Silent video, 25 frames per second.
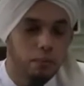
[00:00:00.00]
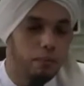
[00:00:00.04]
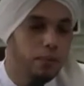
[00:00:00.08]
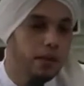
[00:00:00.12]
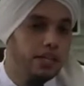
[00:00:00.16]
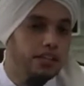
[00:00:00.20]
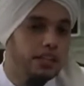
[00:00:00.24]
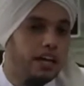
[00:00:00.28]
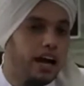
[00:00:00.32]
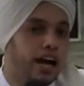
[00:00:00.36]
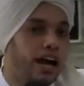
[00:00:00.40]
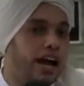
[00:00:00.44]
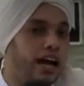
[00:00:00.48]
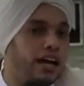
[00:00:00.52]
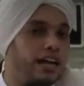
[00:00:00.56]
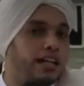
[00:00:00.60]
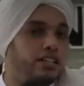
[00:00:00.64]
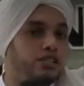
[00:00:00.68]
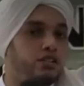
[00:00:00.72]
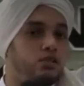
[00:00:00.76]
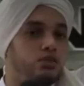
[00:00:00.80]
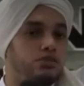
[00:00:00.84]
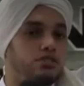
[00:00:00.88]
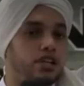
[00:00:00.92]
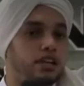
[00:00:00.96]
Bid'ah
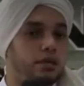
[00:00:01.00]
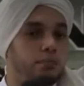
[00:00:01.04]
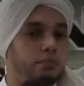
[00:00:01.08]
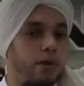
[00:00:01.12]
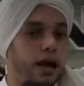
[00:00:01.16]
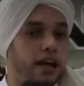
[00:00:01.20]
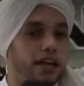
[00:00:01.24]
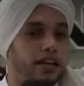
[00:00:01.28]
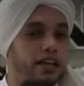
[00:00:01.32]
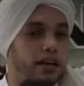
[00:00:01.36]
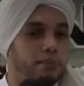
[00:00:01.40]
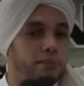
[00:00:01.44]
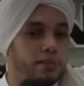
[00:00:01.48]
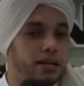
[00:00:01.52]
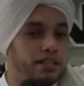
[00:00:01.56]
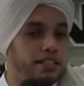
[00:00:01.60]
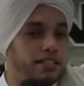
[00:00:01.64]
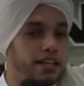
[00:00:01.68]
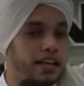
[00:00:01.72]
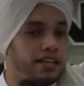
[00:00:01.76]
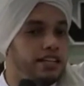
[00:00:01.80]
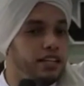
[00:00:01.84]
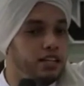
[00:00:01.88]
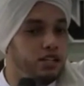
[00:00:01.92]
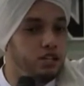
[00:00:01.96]
itu terbagi
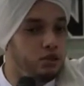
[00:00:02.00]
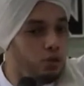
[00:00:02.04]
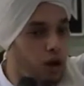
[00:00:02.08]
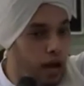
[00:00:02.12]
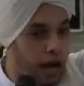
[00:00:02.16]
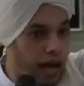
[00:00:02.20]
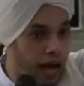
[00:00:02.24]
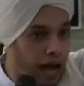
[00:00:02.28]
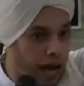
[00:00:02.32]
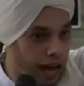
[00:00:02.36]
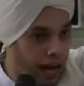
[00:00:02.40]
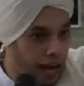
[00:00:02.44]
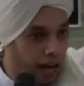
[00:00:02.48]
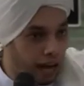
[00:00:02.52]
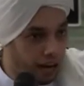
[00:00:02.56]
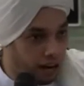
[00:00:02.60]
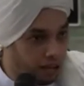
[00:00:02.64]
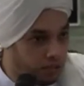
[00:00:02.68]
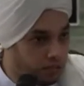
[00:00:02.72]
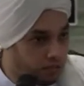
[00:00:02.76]
menjadi dua hal.